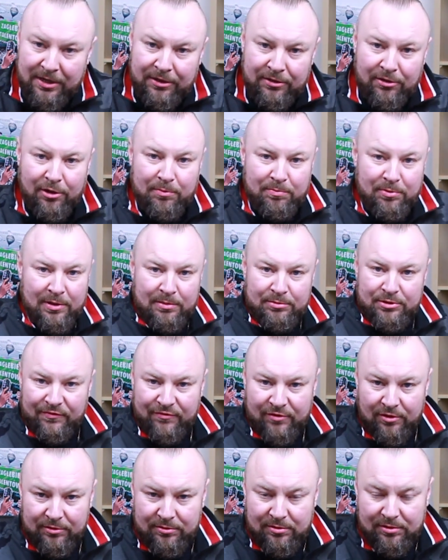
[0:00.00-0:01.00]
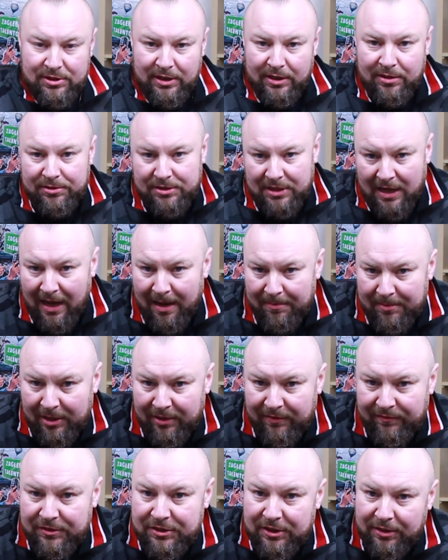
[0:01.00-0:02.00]
dorobiłem się w końcu czegoś, a
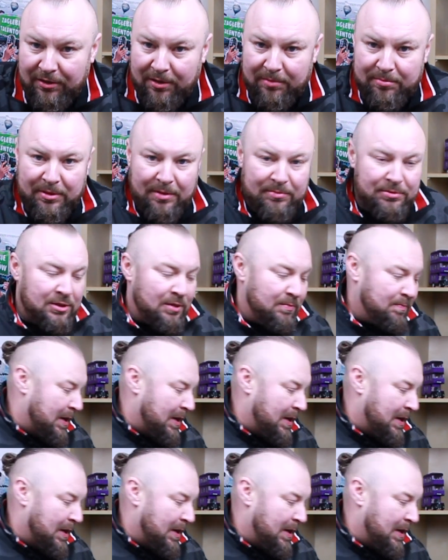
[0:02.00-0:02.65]
mianowicie dorobiłem się